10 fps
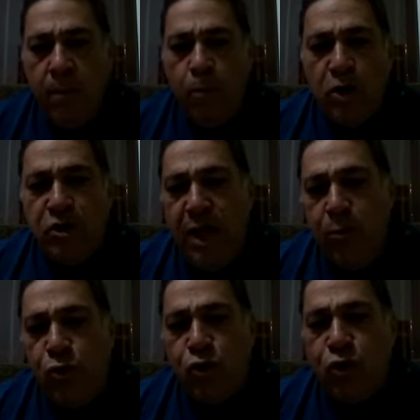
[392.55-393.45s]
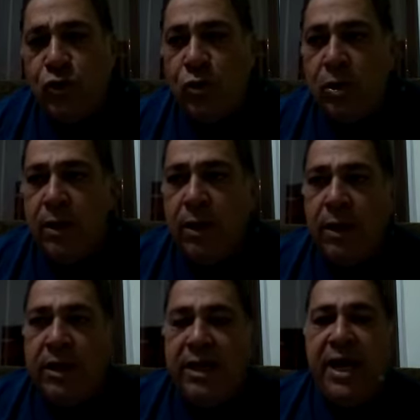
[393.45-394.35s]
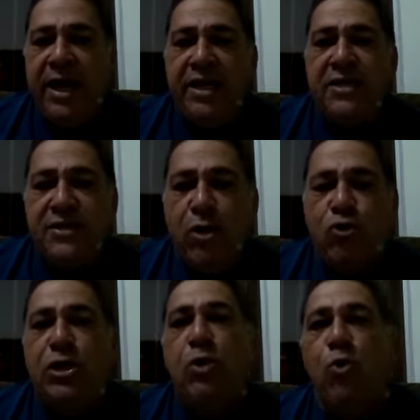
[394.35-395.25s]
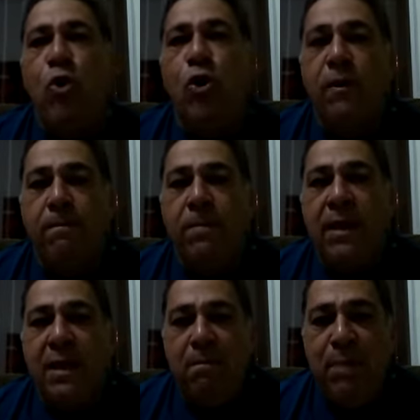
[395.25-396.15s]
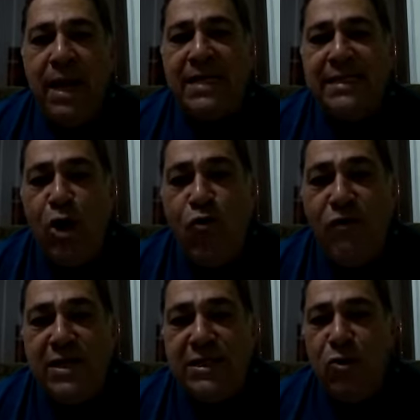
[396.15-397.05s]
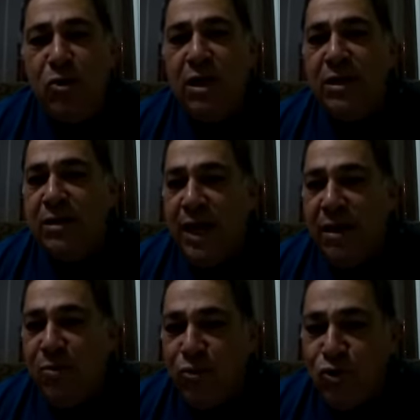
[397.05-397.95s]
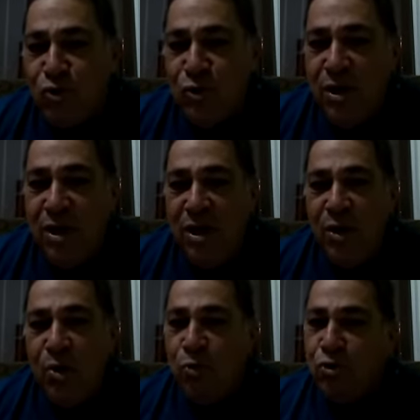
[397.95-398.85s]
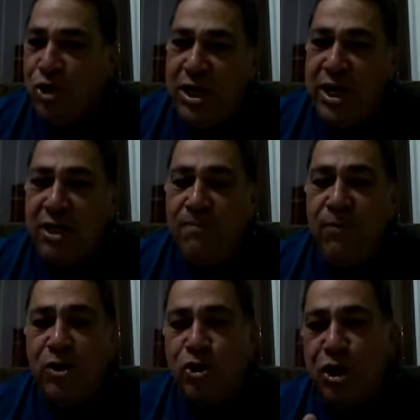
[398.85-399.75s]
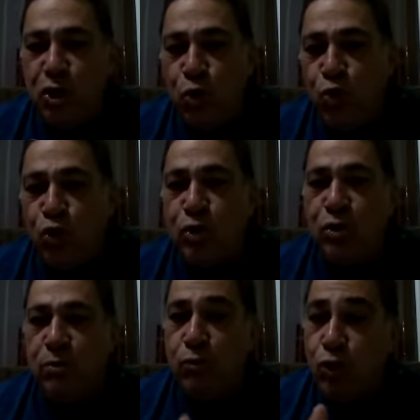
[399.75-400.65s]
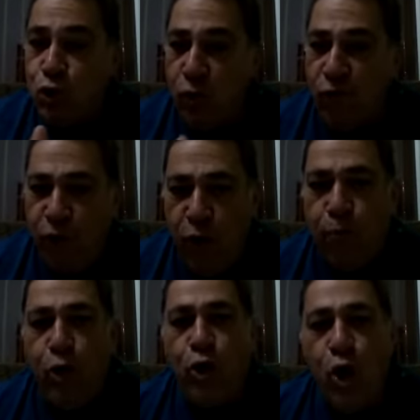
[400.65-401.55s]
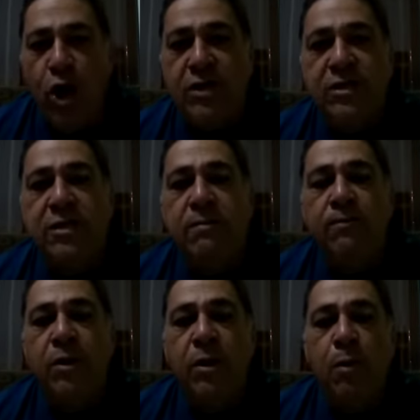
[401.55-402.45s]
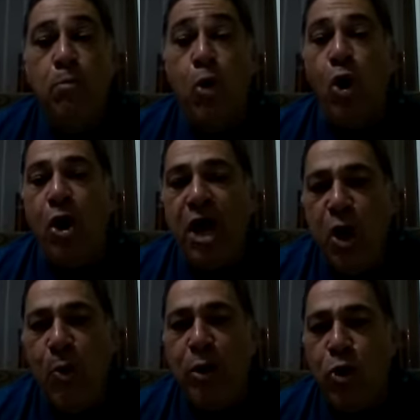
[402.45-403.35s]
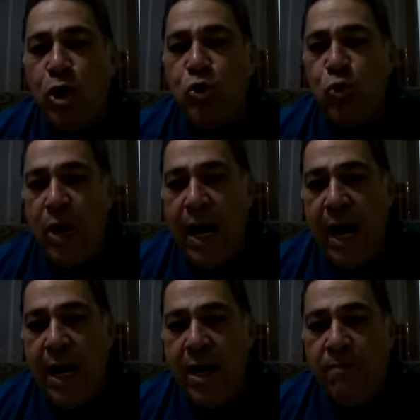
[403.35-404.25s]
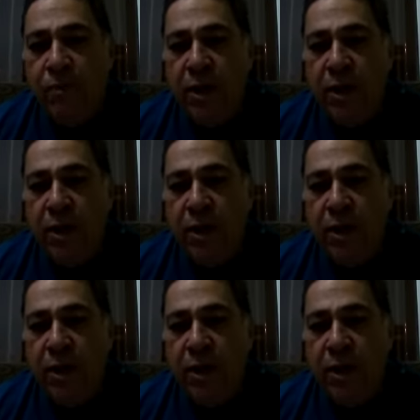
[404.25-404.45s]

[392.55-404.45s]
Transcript: Nós temos que agradecer ao Senhor pela salvação que temos. Um dia Jesus sofreu por nós, morreu em nosso lugar